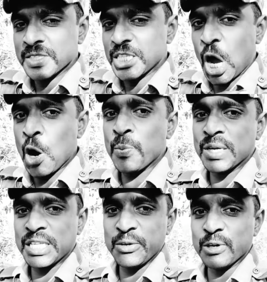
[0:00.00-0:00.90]
சாவை
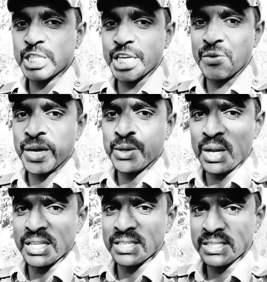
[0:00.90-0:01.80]
பத்தி யோசிக்கவே
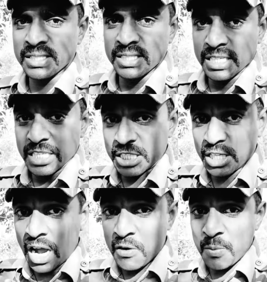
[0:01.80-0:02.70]
கூடாது
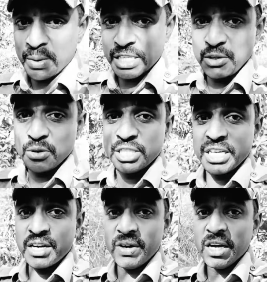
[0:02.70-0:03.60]
சாவை பத்தி
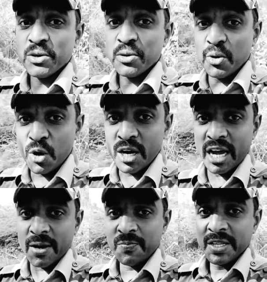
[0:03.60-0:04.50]
யோசிக்கிறவன் கோழை
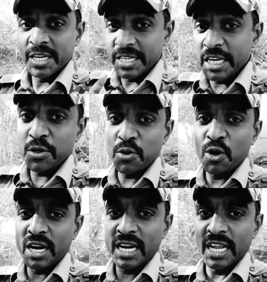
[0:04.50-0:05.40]
நீ
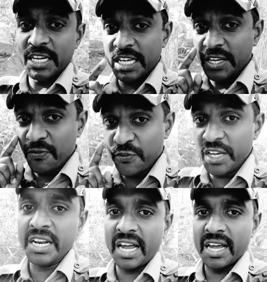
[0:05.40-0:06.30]
கோழை இல்ல நீ
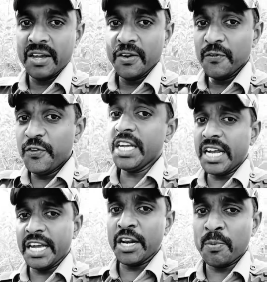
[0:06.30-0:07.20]
வீரன்
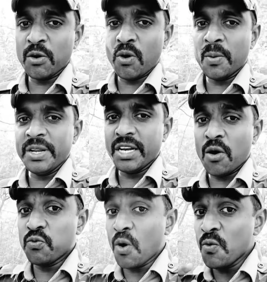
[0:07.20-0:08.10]
வீரன் என்ன பண்ணுவான் அப்படின்னா
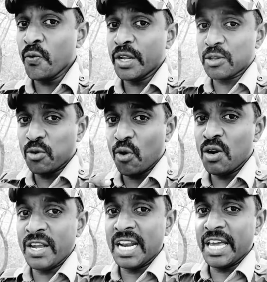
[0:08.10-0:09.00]
ஒவ்வொரு
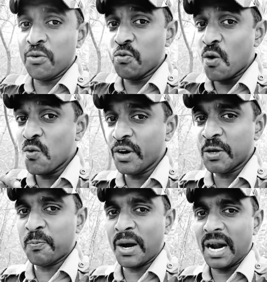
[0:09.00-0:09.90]
தோல்வியிலையும் ஒவ்வொரு
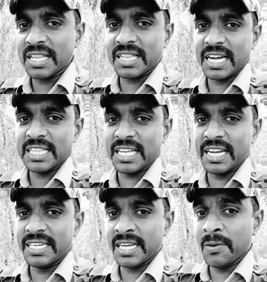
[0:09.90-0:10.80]
பாடத்தை
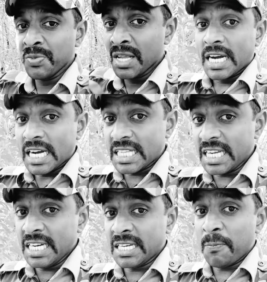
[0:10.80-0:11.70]
கற்றுக்கிட்டு
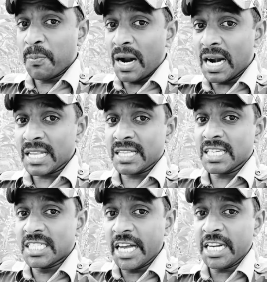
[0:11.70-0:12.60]
கற்றுக்கிட்ட பாடத்தை
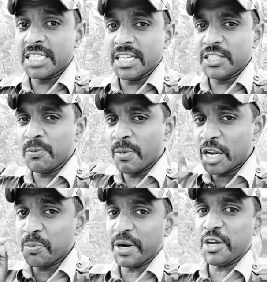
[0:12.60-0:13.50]
சரி செஞ்சு
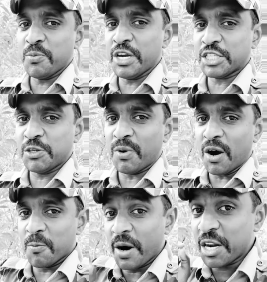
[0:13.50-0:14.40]
மறுபடியும்
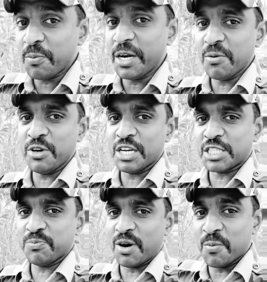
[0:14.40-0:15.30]
முயற்சிப்பான் மறுபடியும்
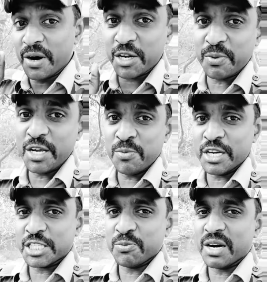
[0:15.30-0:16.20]
முயற்சிப்பான் மறுபடியும்
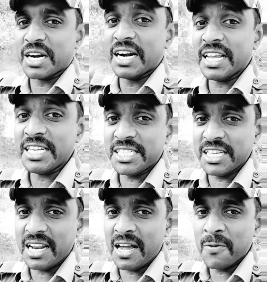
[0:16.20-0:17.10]
முயற்சிப்பான்
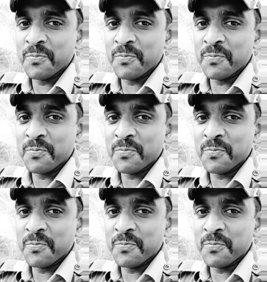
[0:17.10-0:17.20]
கடைசியில்